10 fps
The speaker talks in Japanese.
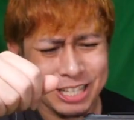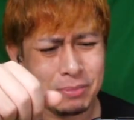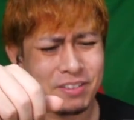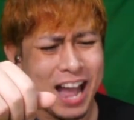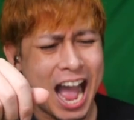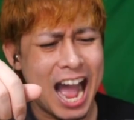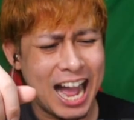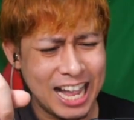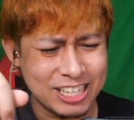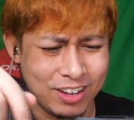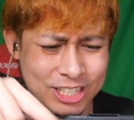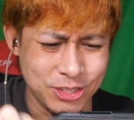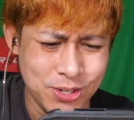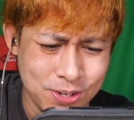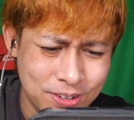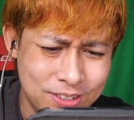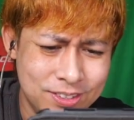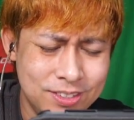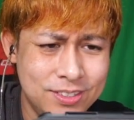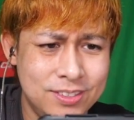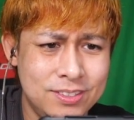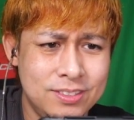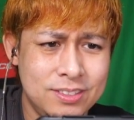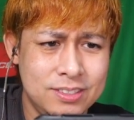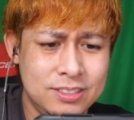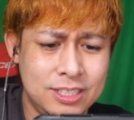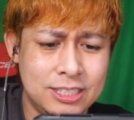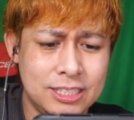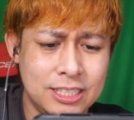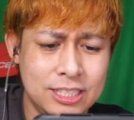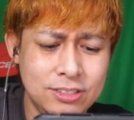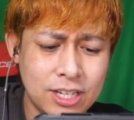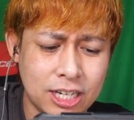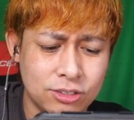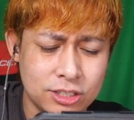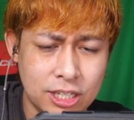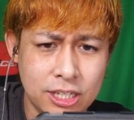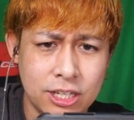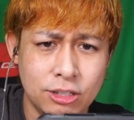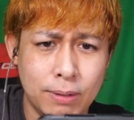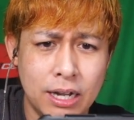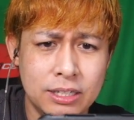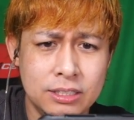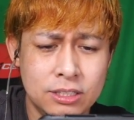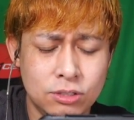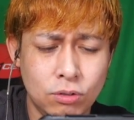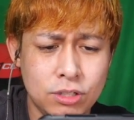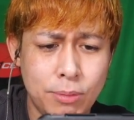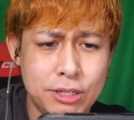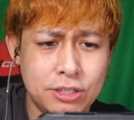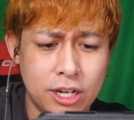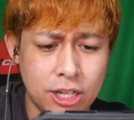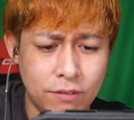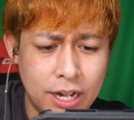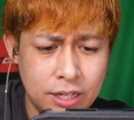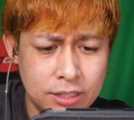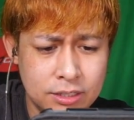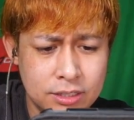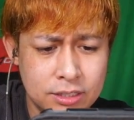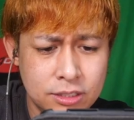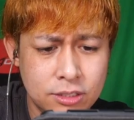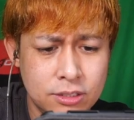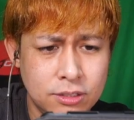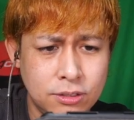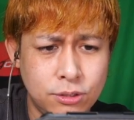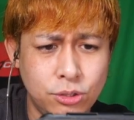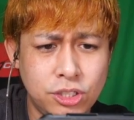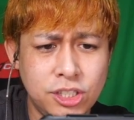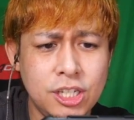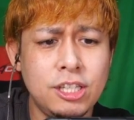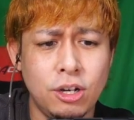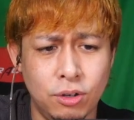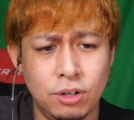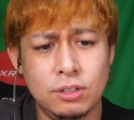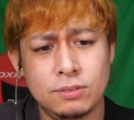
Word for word: 君は相変わらずちょちょちょ、犬坂とかじゃねえんだよ、今。そのタイミングじゃねえんだわ。朽木ちゃんなのよ。